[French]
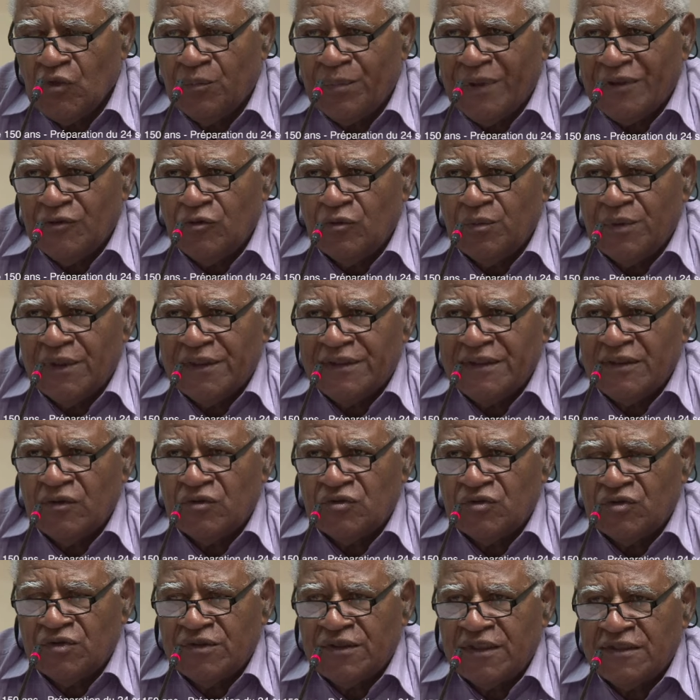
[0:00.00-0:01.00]
pas demandé
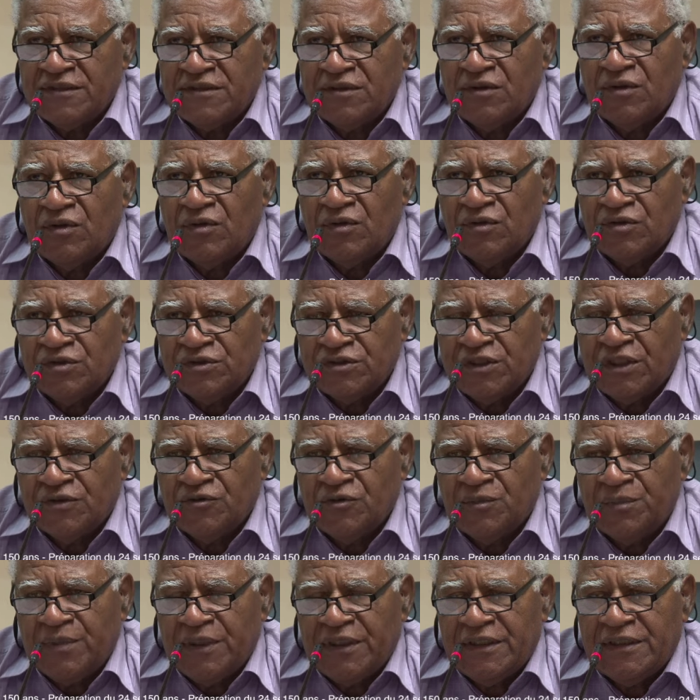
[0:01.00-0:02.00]
l'autorisation aux gens
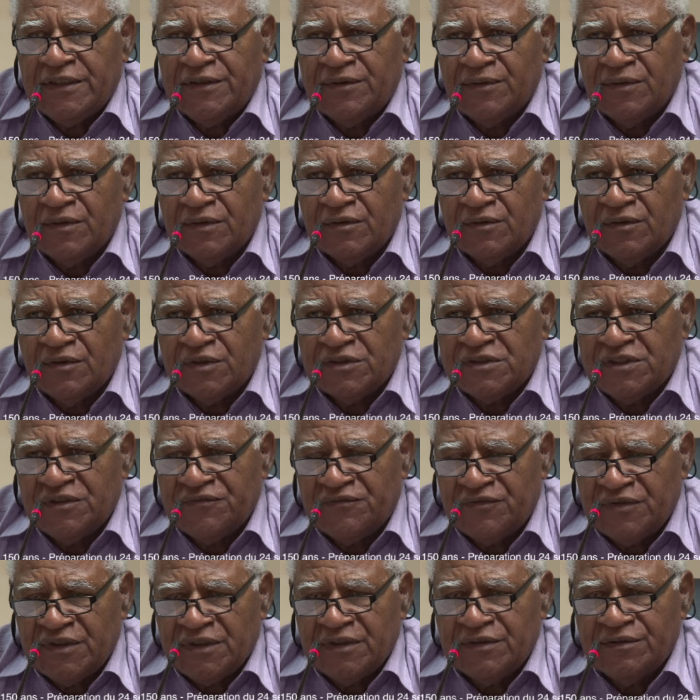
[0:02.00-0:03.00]
du pays, donc aux
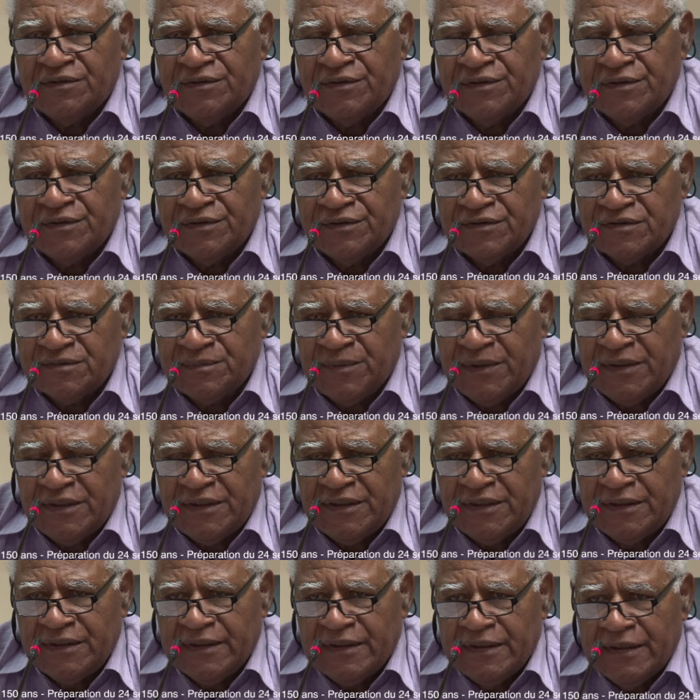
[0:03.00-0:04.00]
chefferies de, de ce
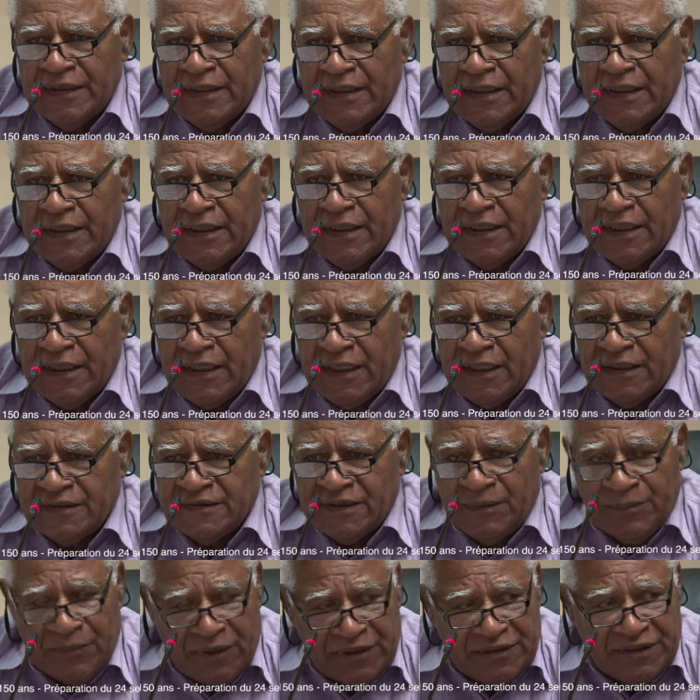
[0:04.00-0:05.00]
pays, à
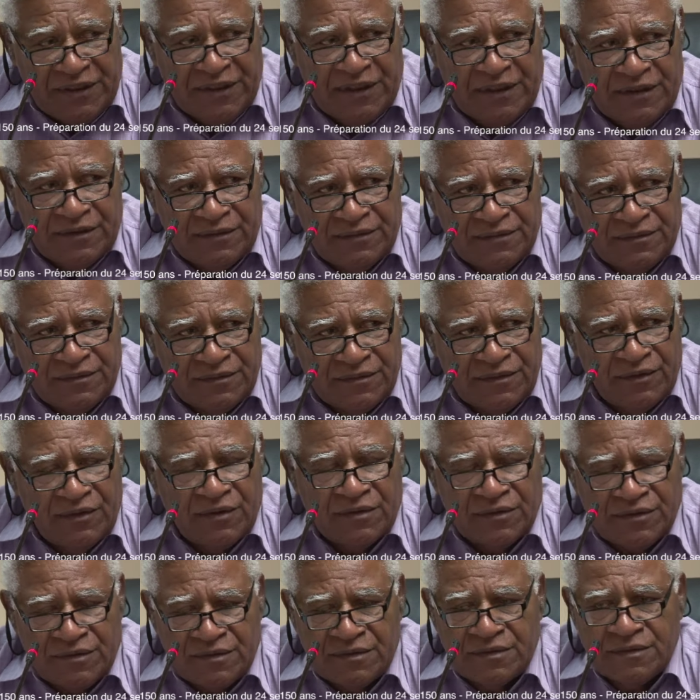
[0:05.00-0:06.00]
s'implanter. Hein.
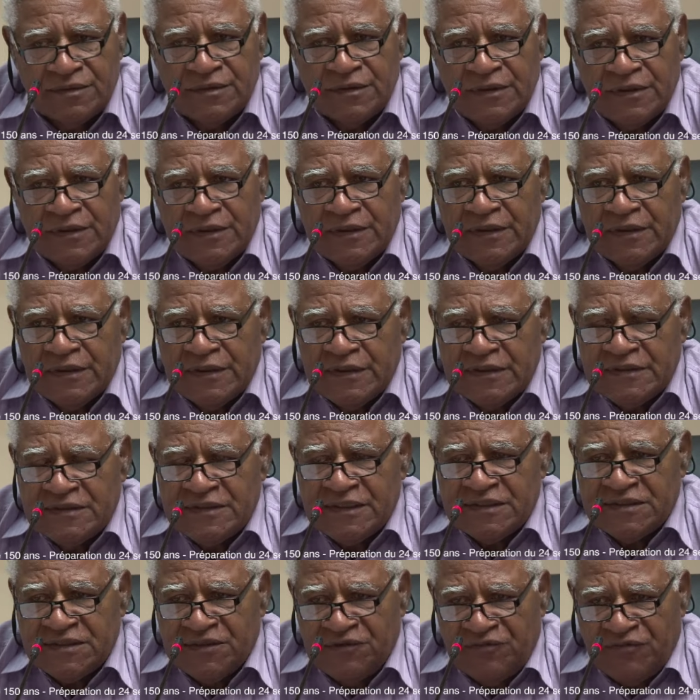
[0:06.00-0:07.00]
Donc,
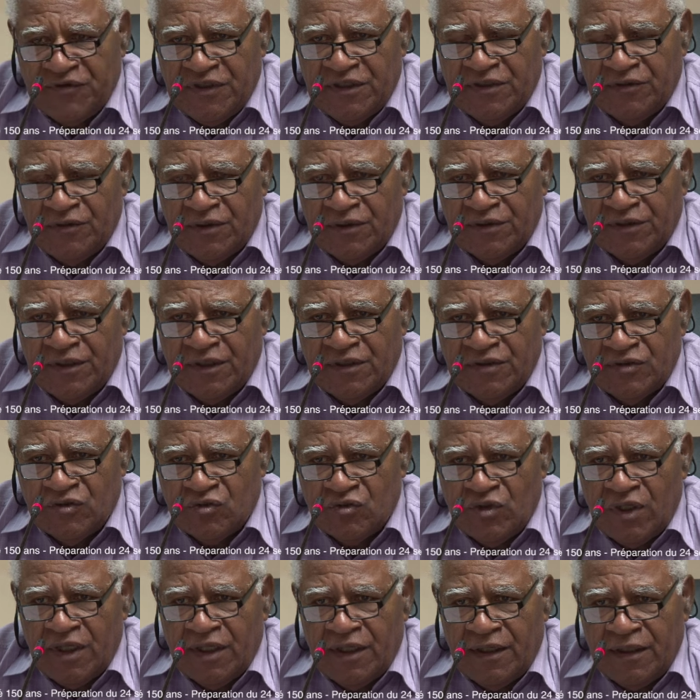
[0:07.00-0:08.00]
ça s'est fait donc, dans les
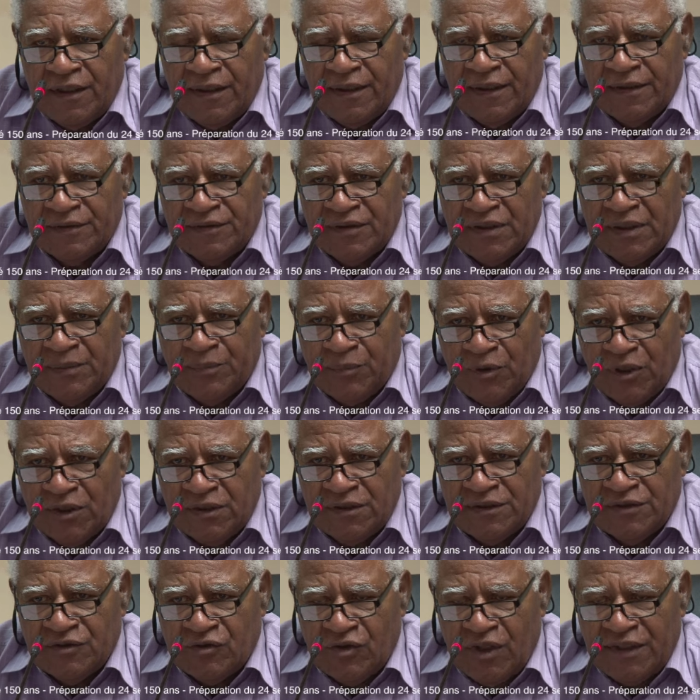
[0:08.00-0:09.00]
droits de
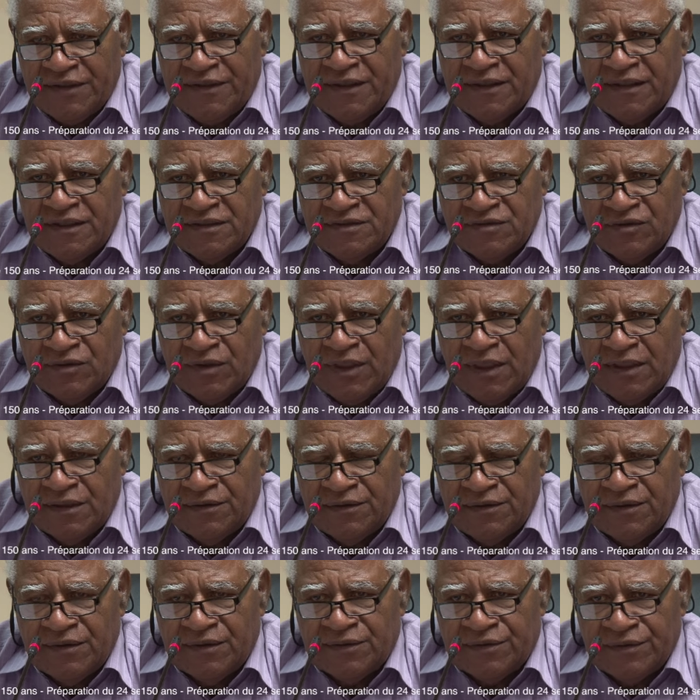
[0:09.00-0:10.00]
l'époque, les droits internationaux,
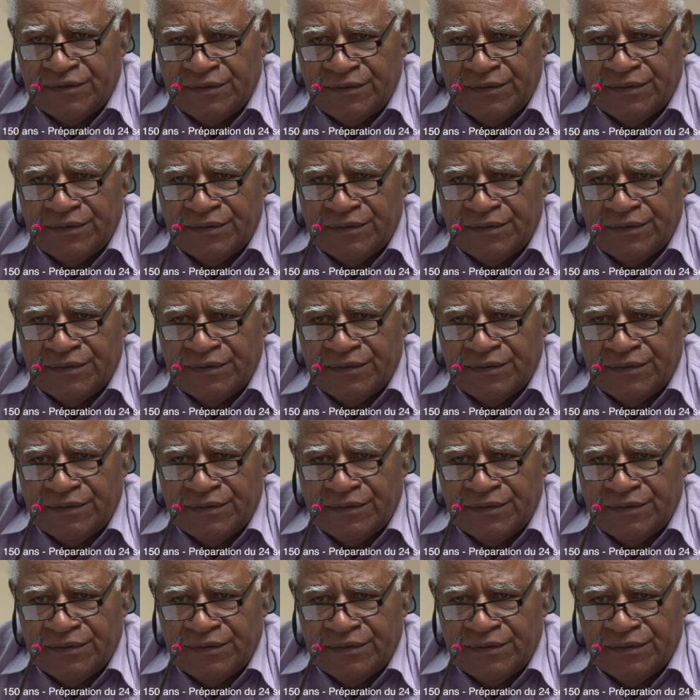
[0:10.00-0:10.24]
donc,